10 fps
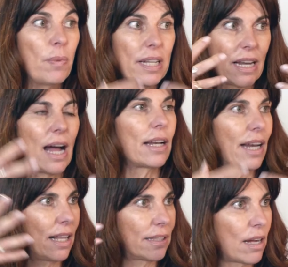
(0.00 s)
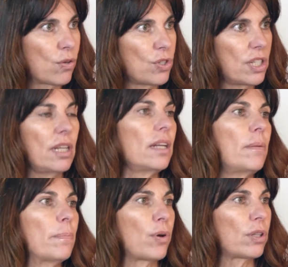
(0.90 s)
subentrare in realtà così
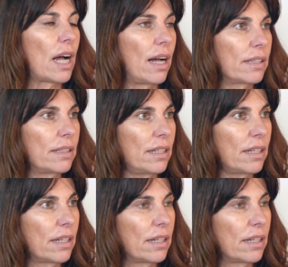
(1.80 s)
importanti. No,